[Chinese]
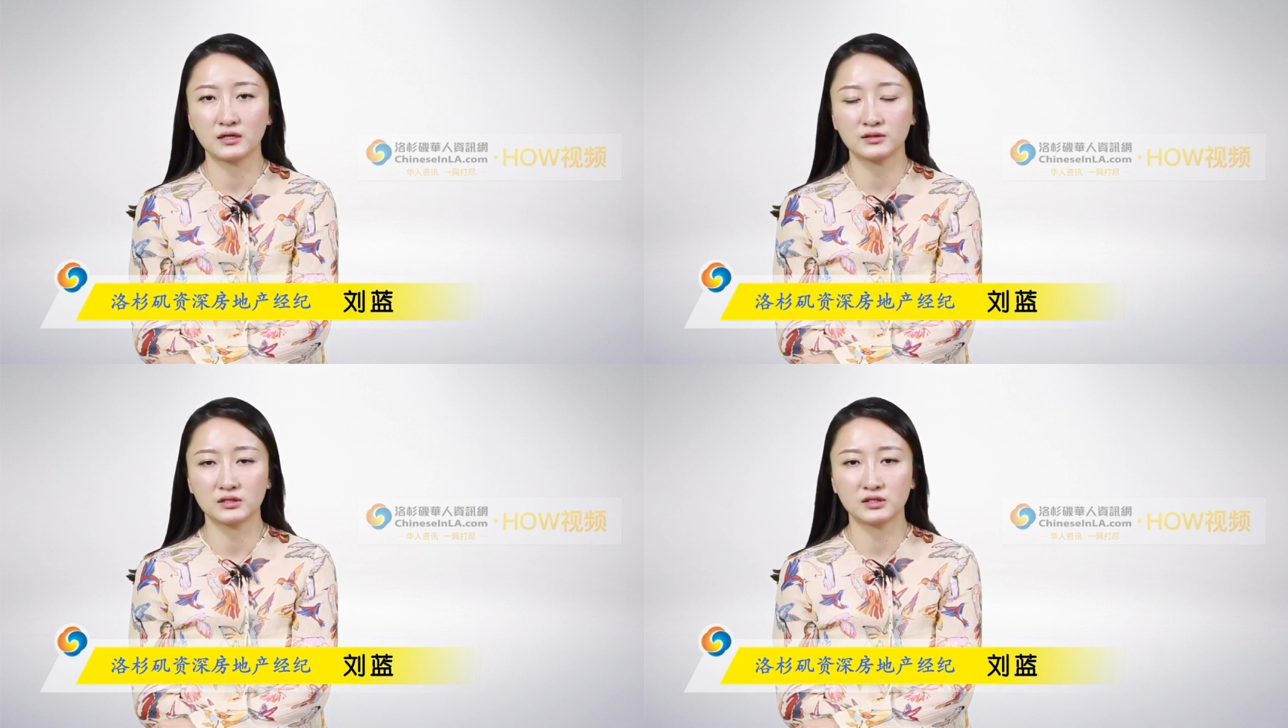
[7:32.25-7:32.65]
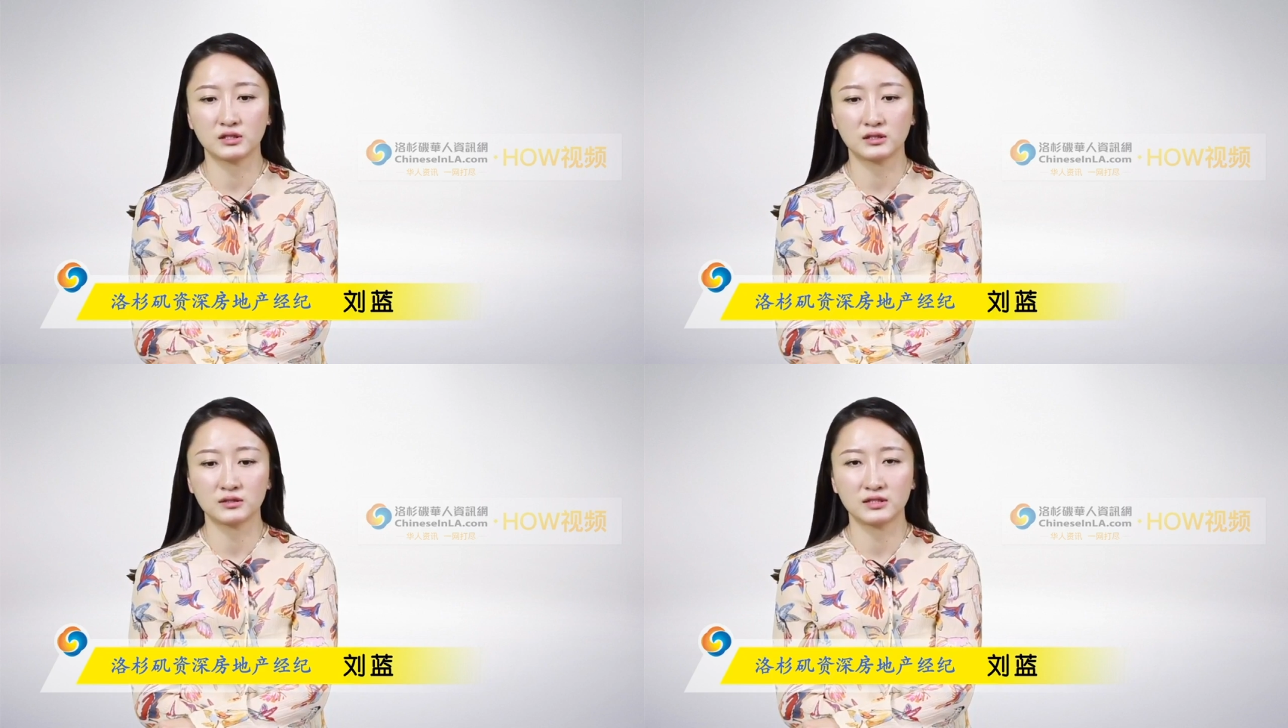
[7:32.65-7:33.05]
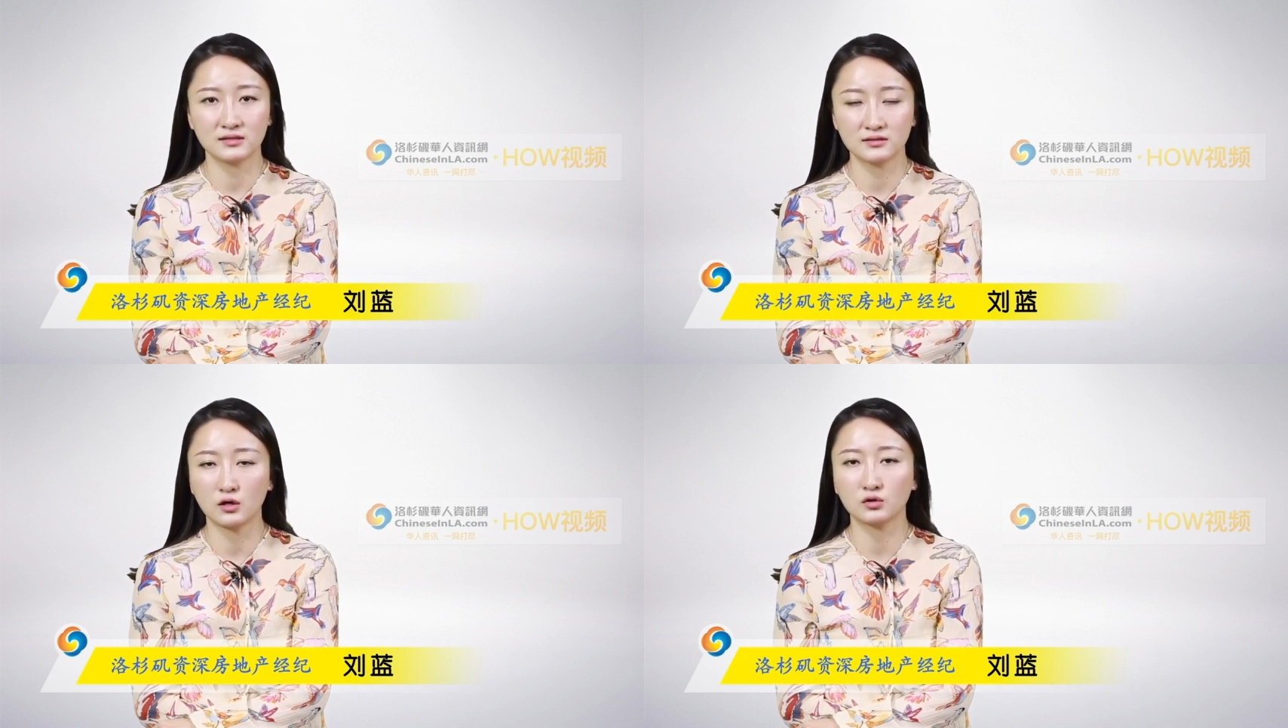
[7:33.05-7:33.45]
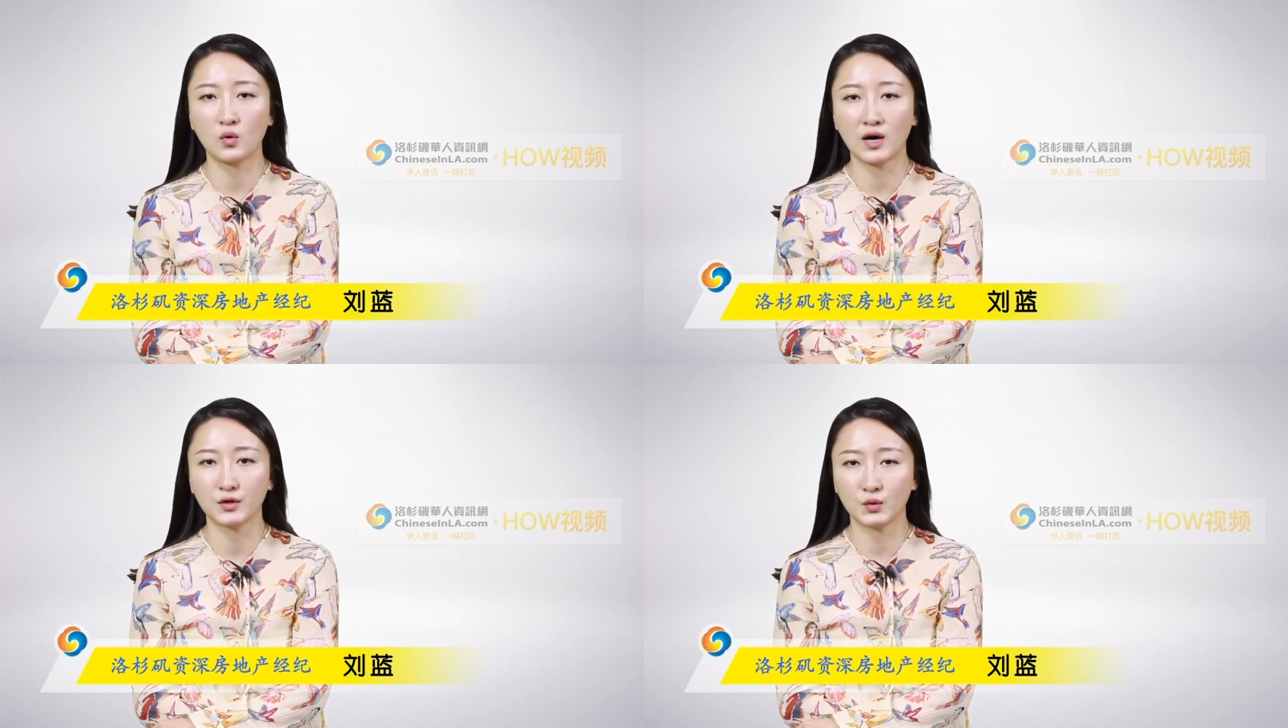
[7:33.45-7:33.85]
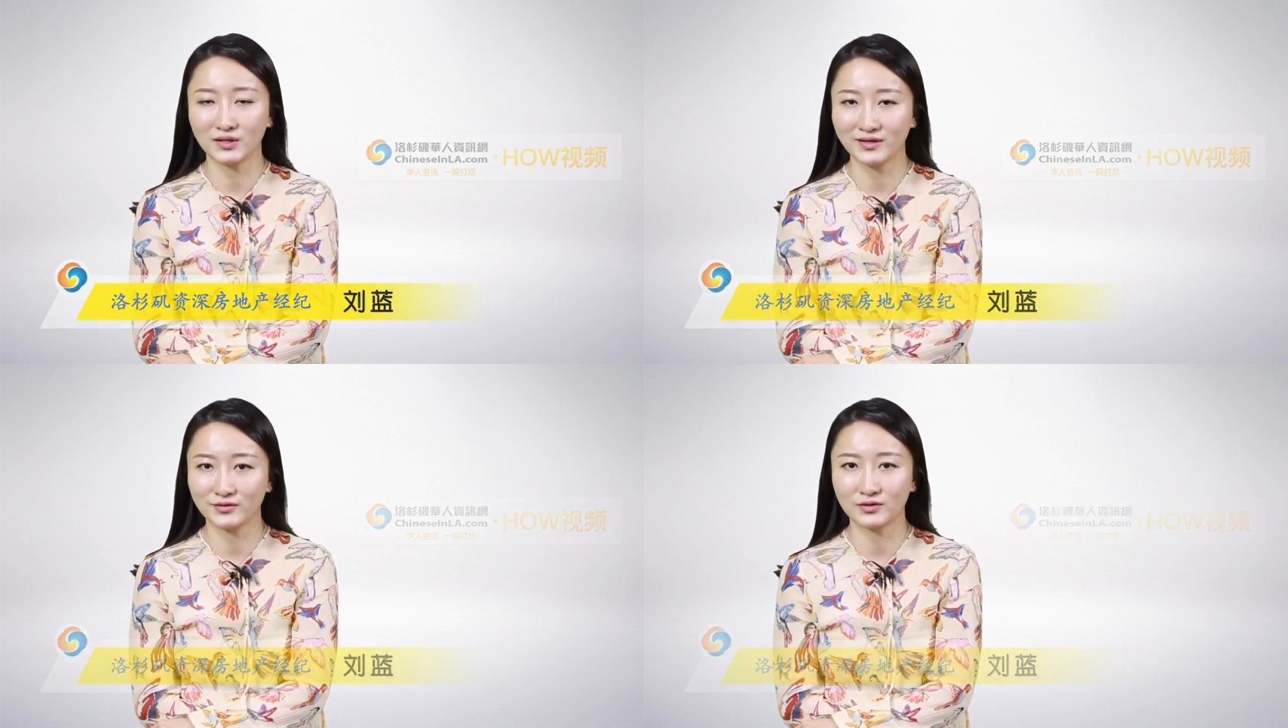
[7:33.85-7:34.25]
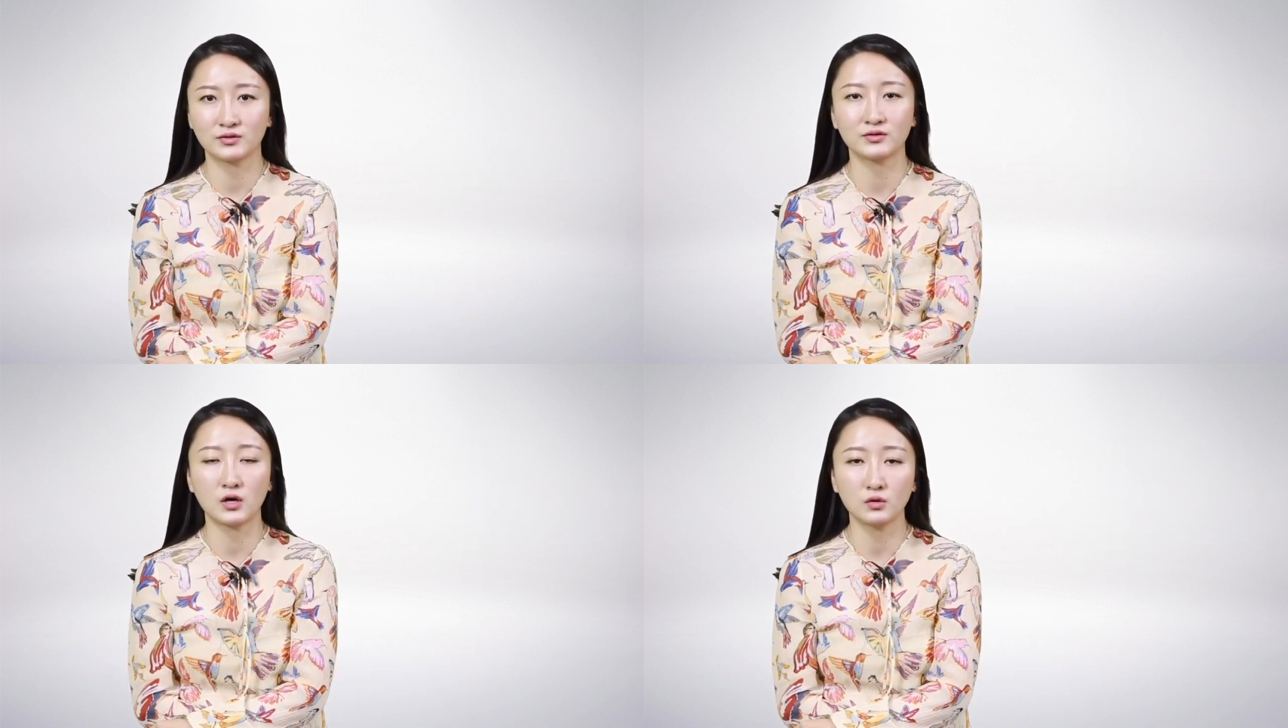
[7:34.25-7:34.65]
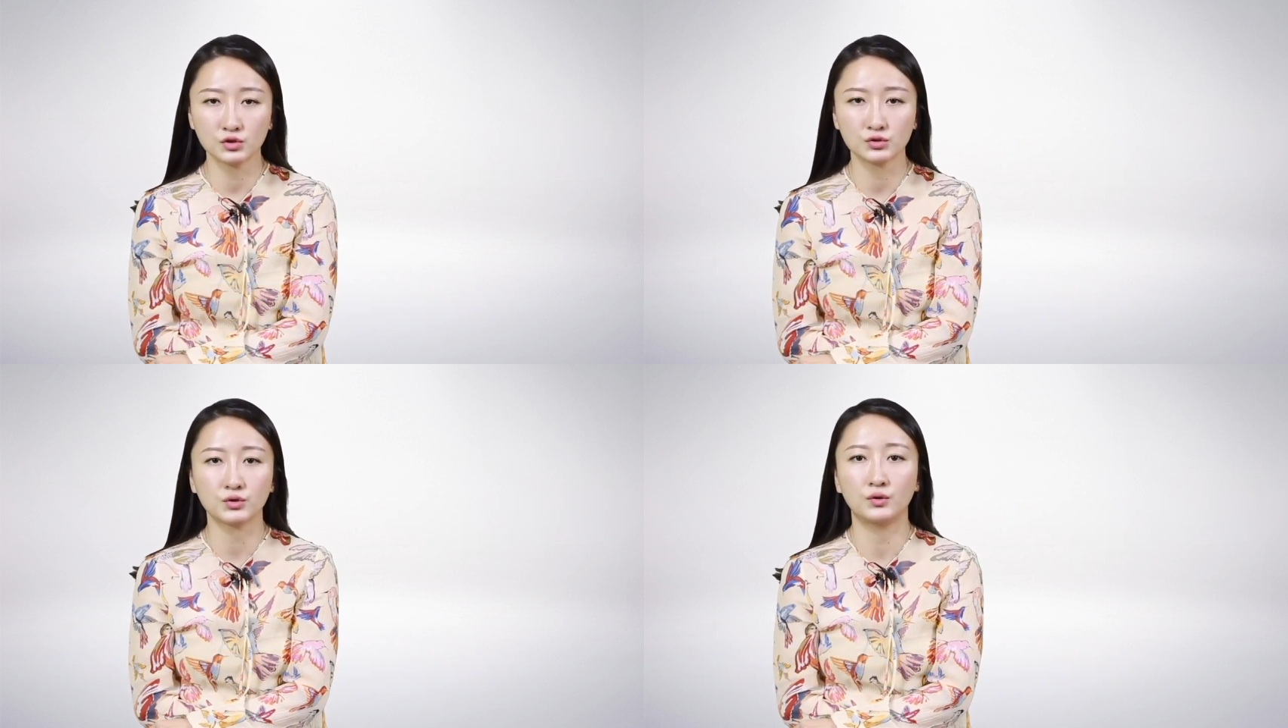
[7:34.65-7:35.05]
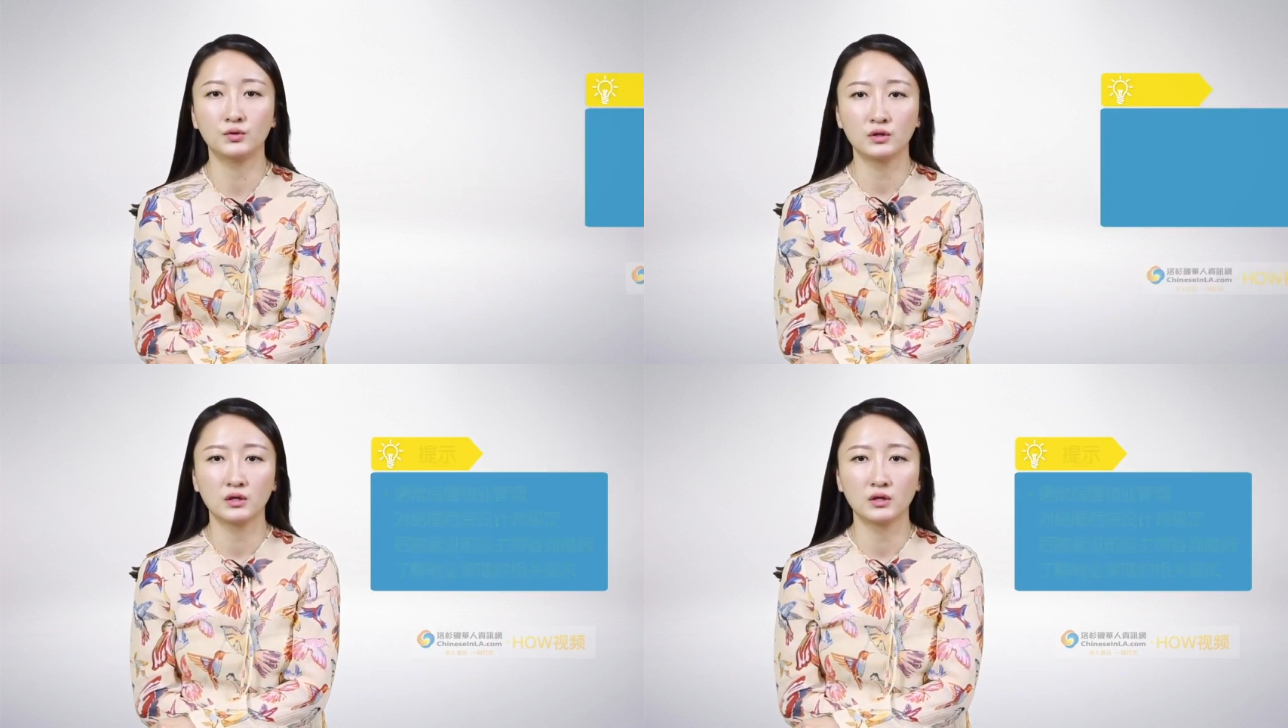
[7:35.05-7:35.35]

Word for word: 要进行建造的话，有一定的要求。